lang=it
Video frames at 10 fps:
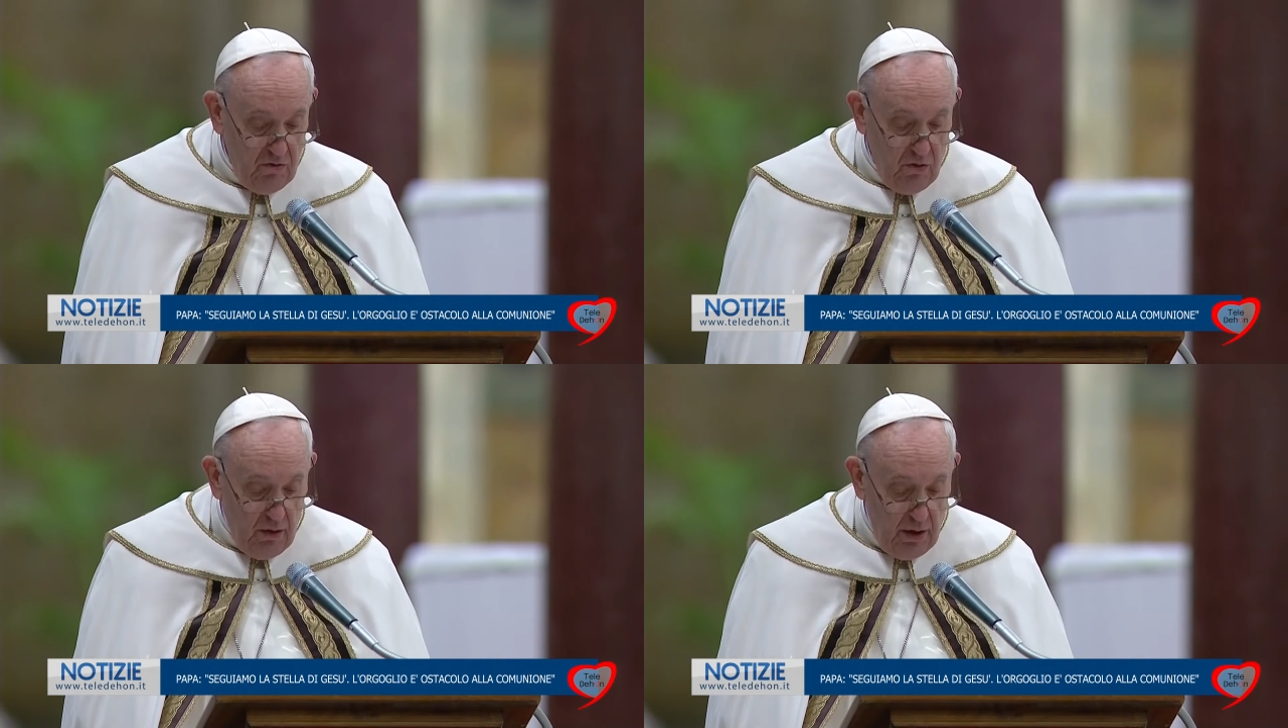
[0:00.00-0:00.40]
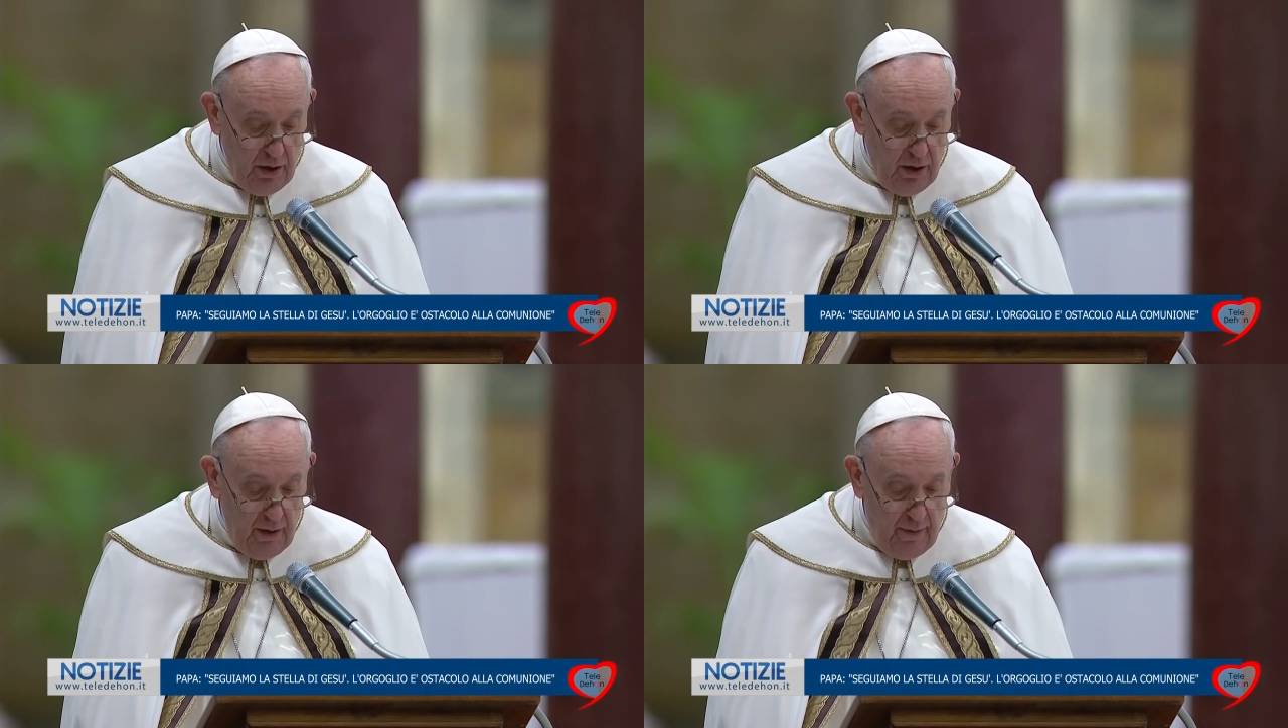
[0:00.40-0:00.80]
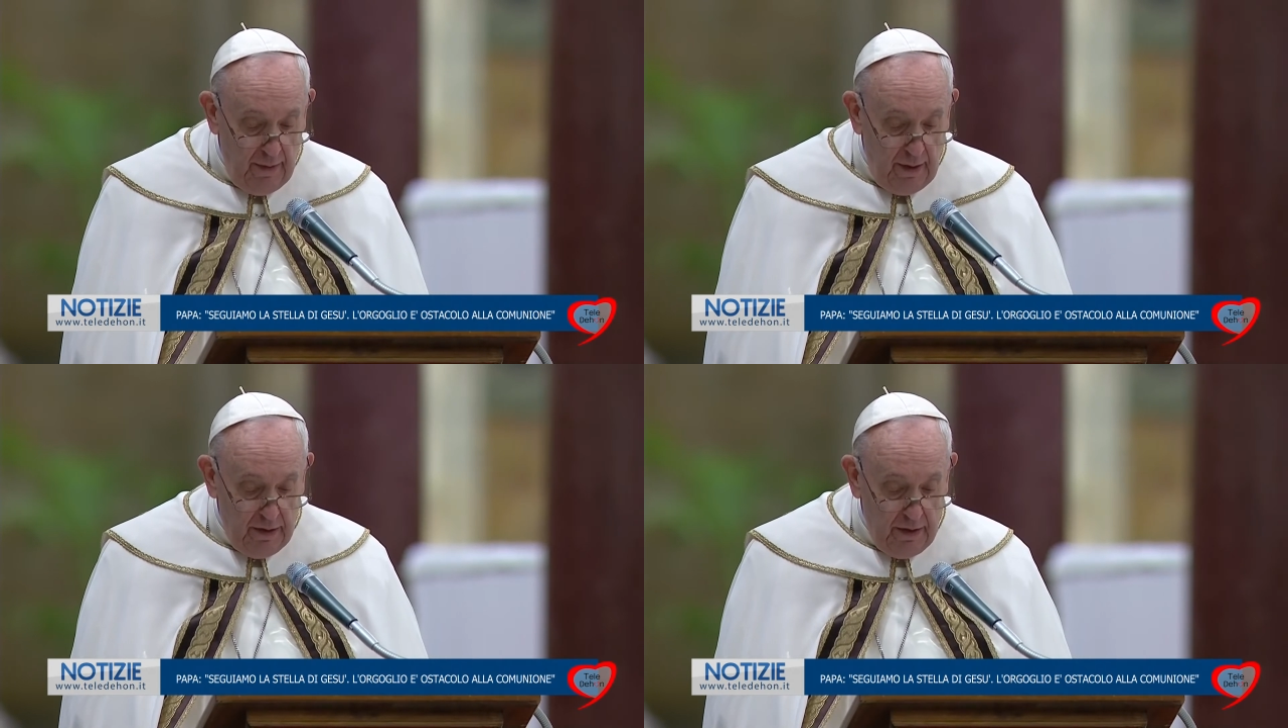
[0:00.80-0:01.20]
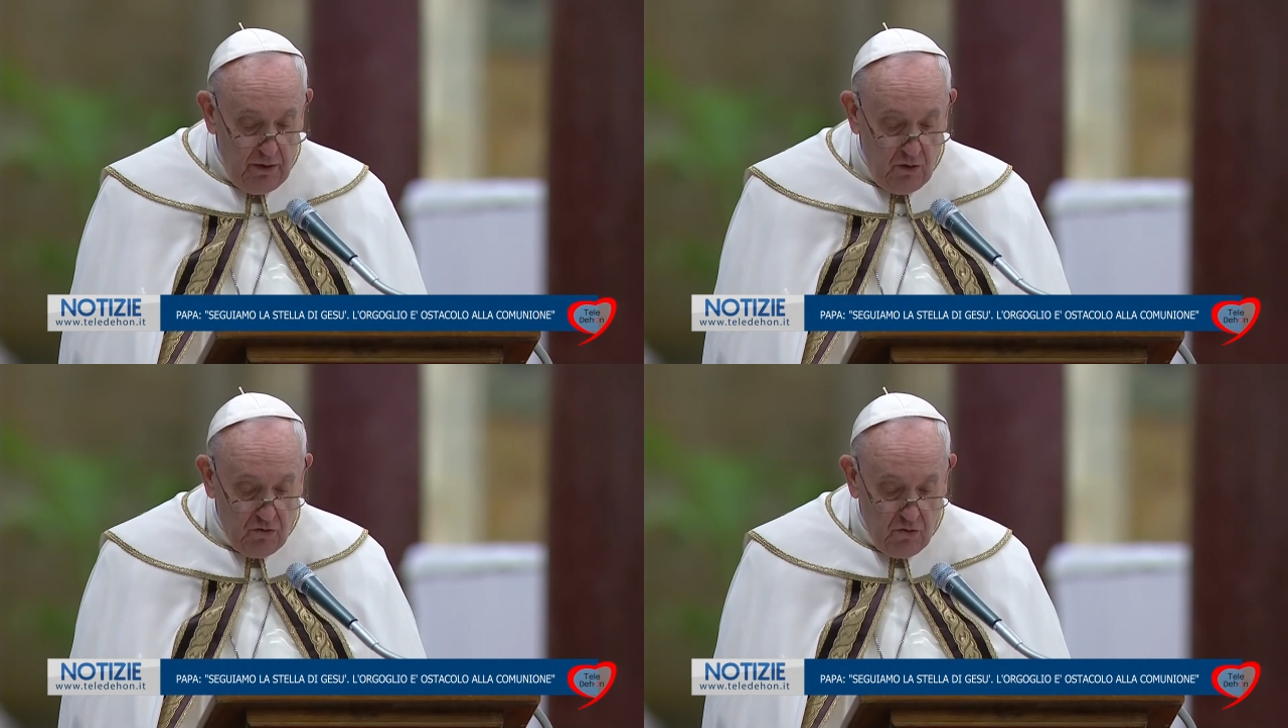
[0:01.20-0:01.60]
cioè, nel
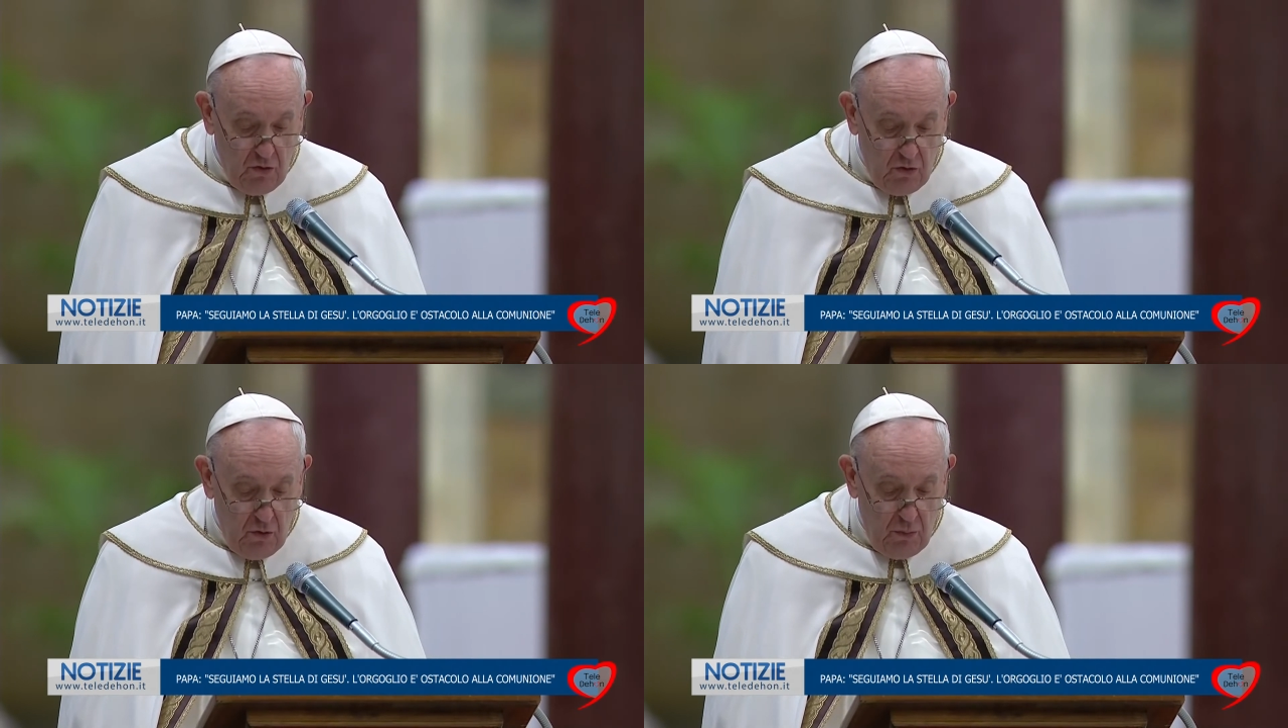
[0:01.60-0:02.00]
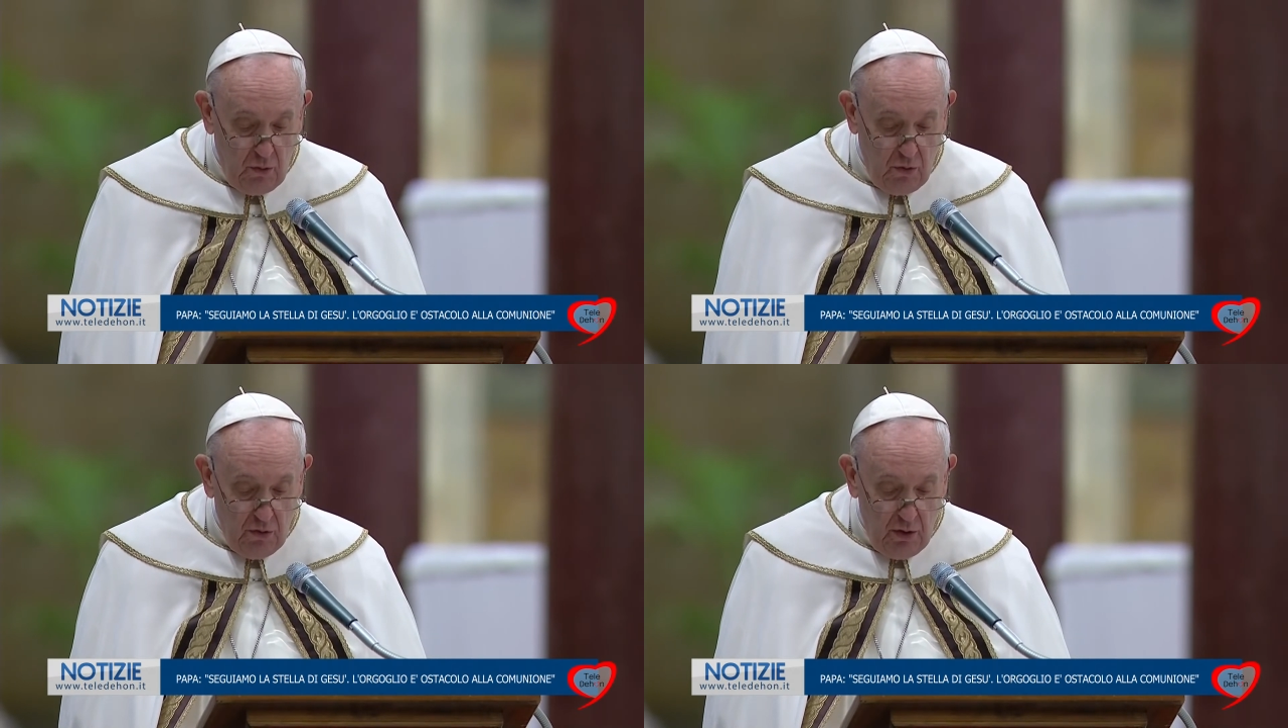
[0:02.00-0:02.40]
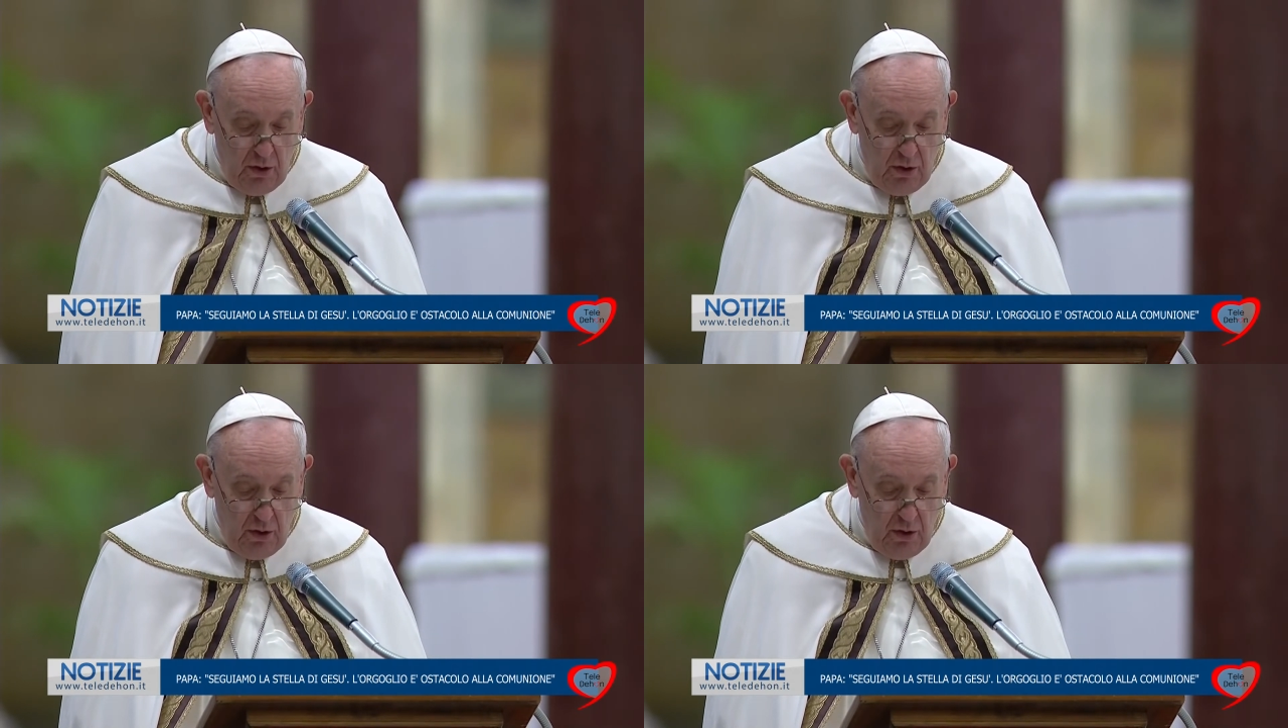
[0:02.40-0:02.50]
nostro gruppo